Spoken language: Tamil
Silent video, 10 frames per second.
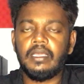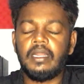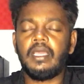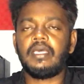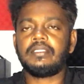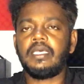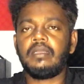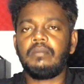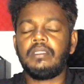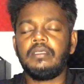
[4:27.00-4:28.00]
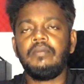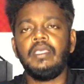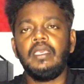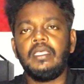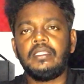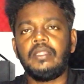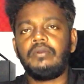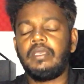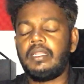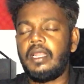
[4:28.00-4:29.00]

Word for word: கனடா அரசாங்கம் வந்து தன்னுடைய